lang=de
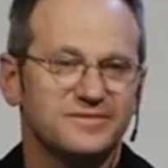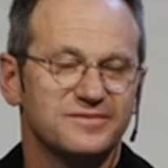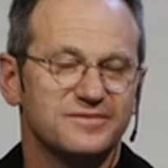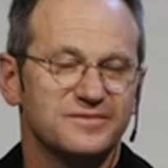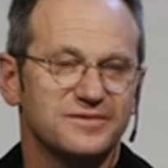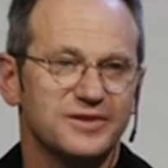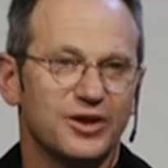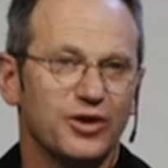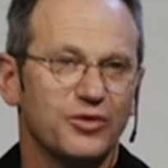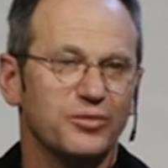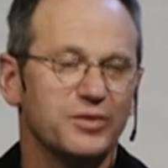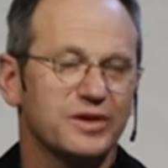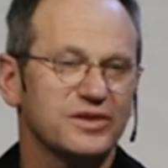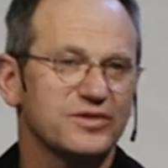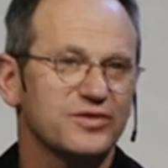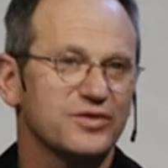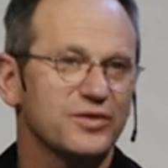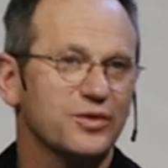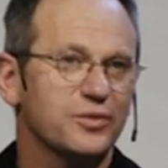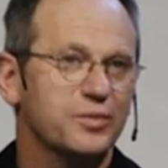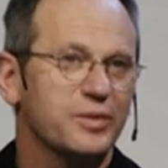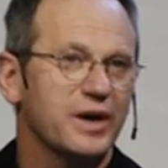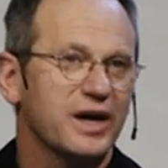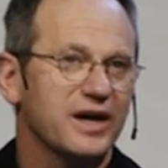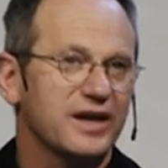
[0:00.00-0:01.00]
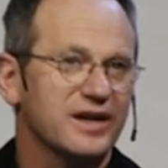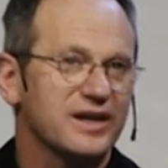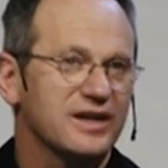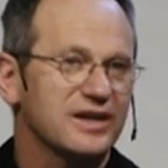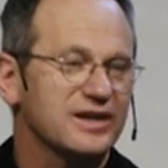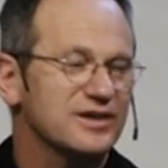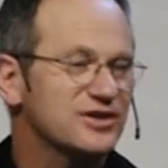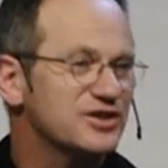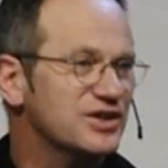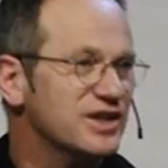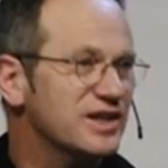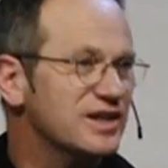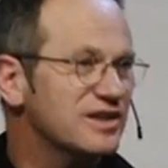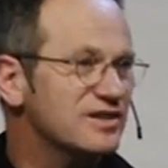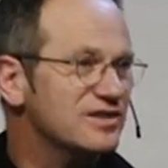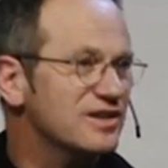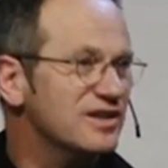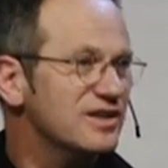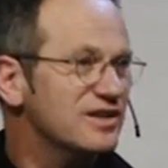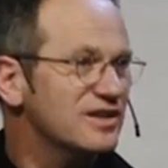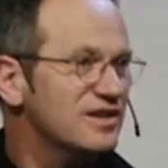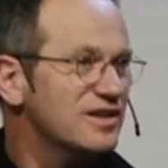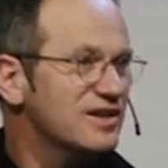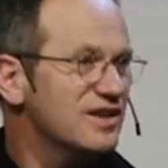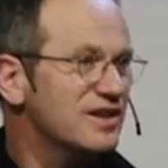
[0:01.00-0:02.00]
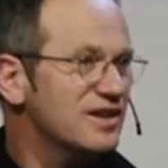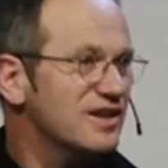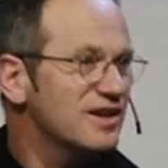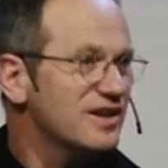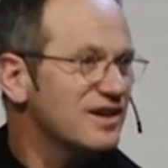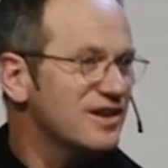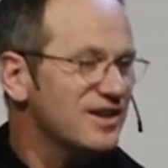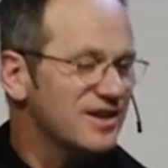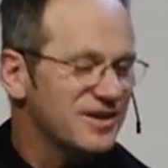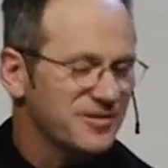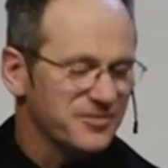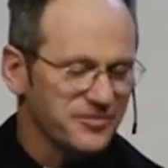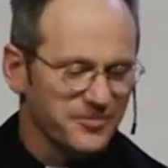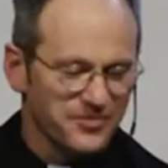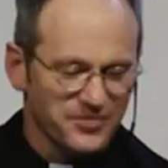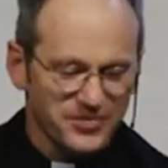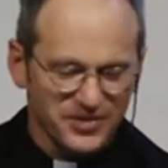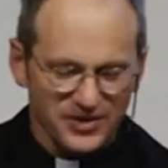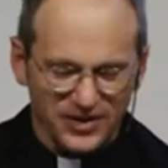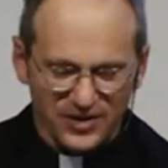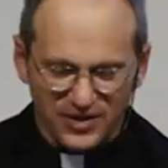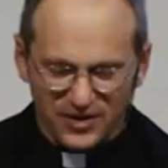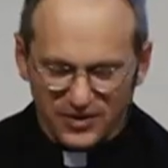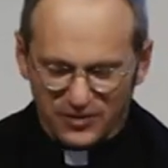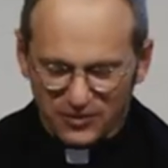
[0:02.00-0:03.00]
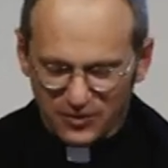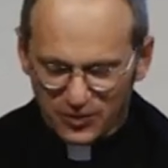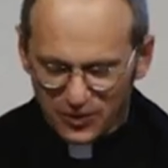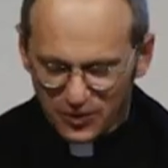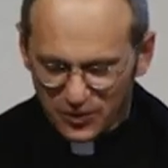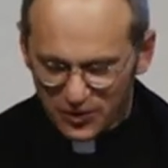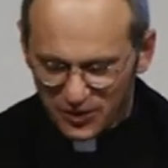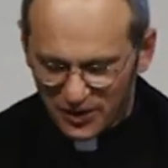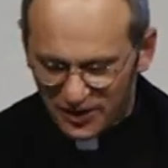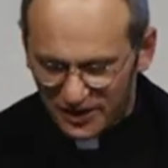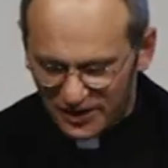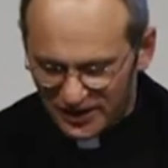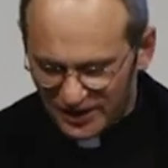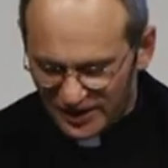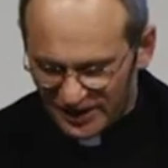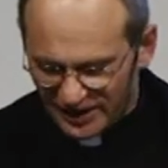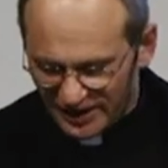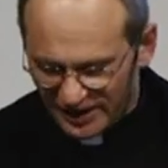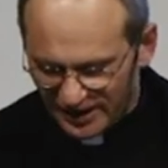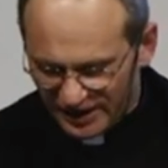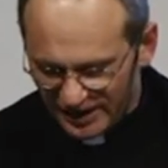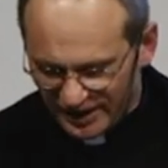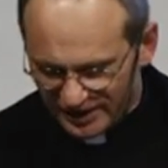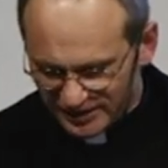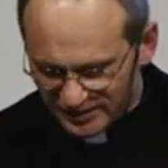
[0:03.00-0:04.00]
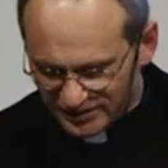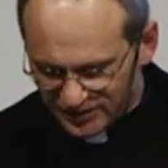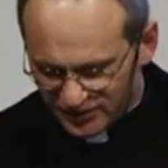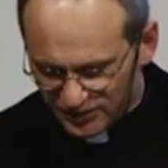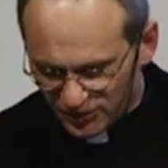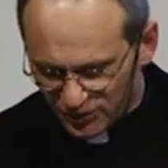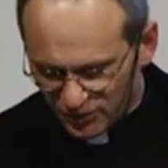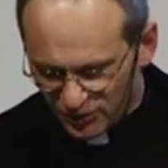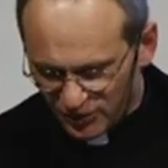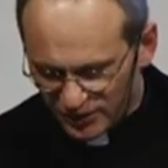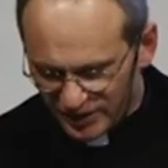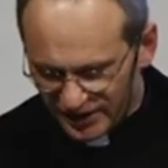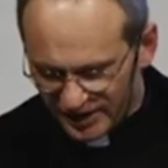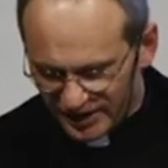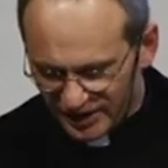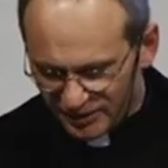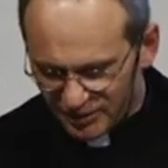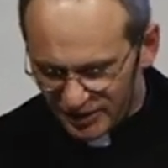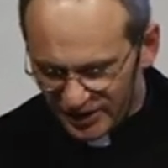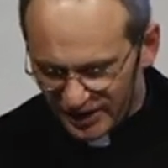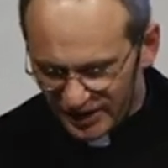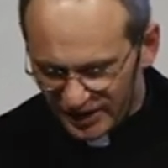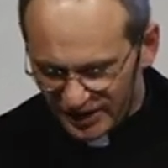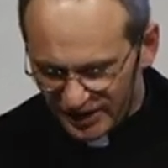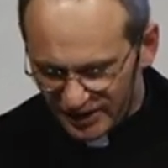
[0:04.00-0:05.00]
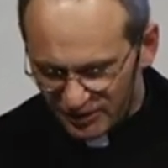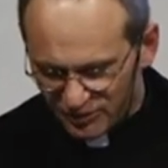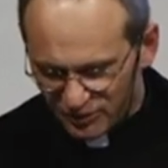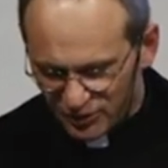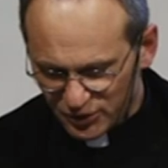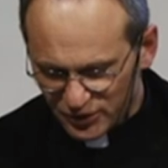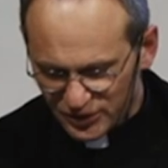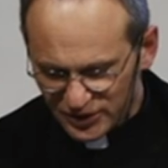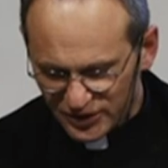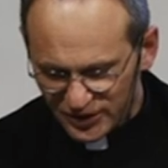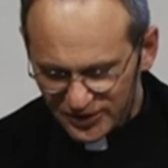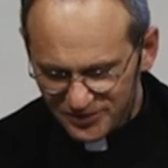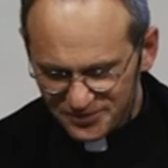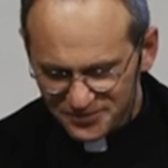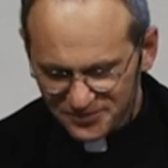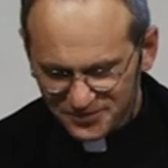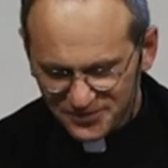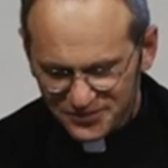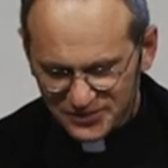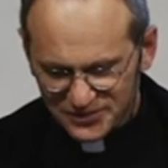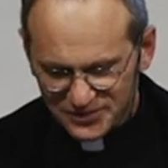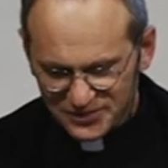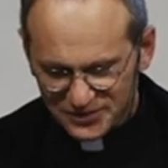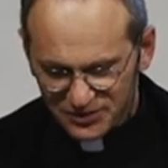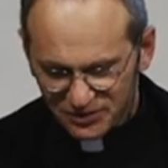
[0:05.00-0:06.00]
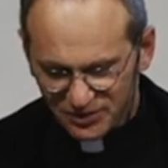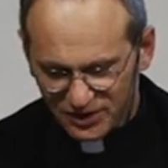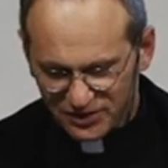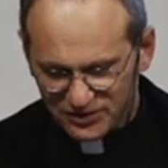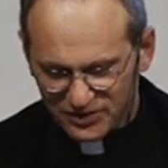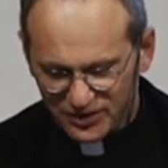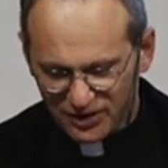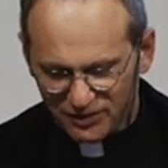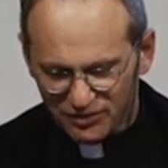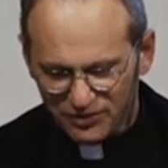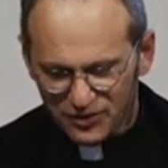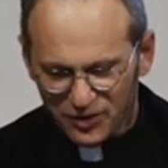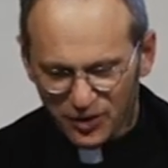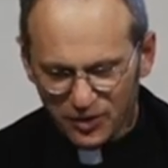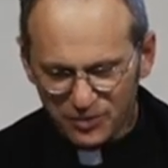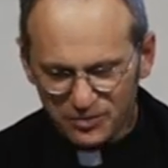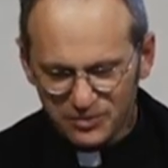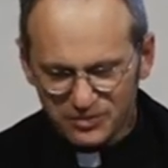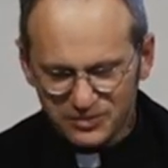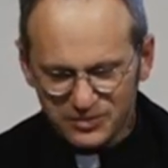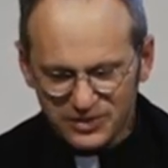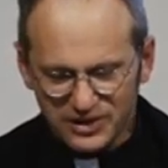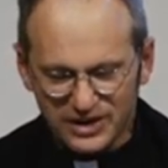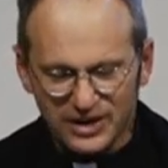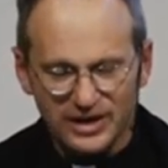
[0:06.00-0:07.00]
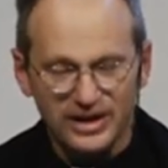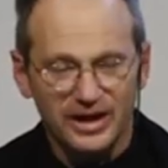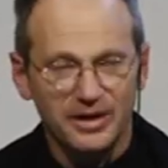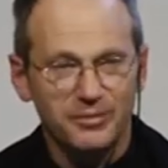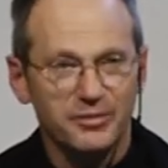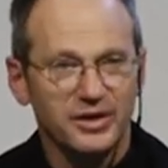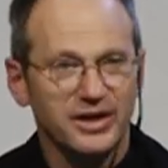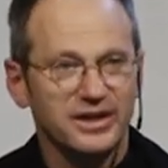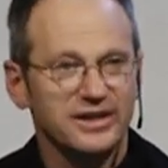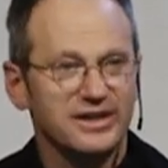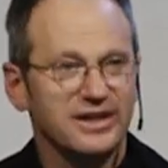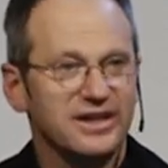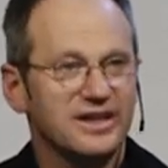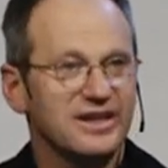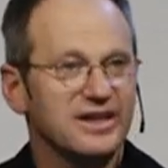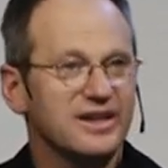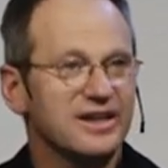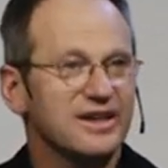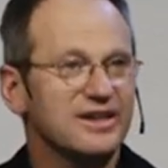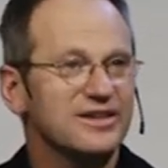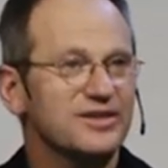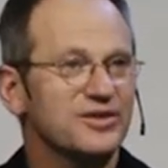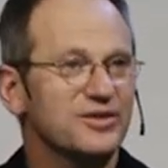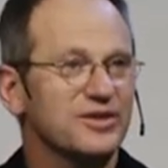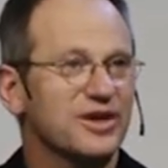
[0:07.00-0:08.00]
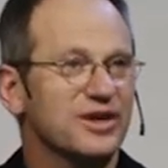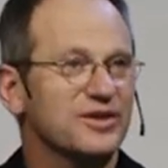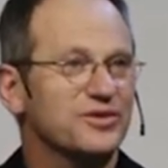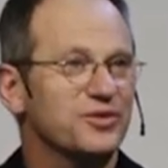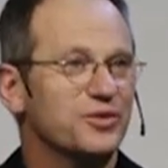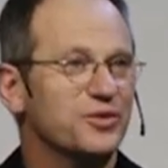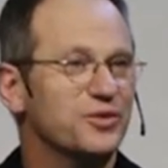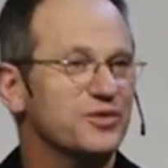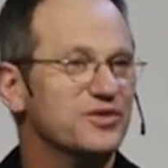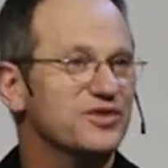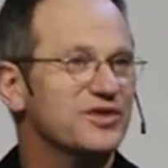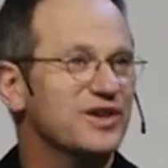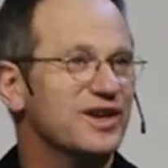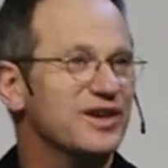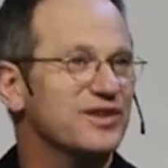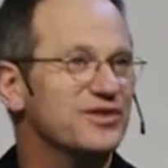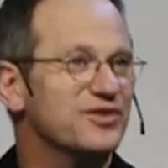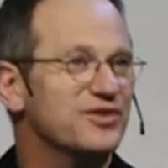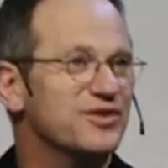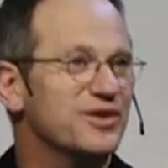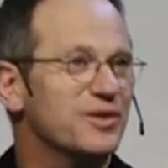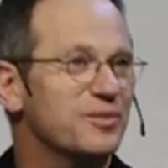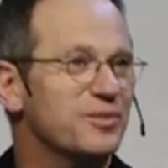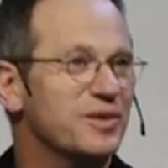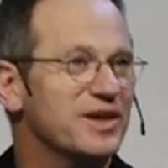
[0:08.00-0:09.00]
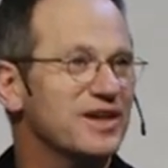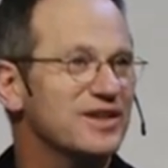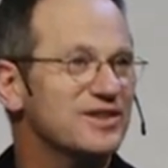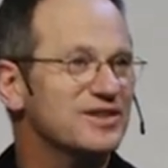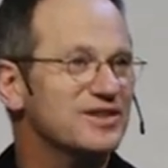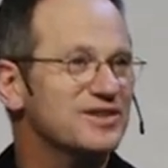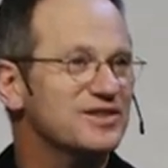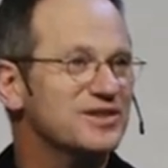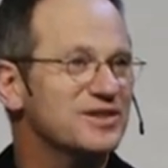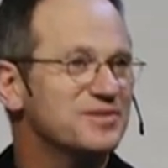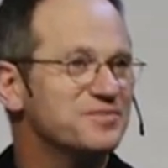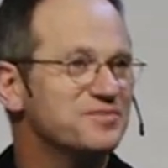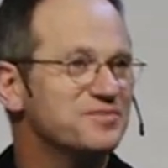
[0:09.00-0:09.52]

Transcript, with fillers: War auch mal so bei einer Geschichte, ähm, wo ein Sohn eben einer Mutter, die war sehr fromm, ging immer in die Kirche und hat Rosenkranz gebetet.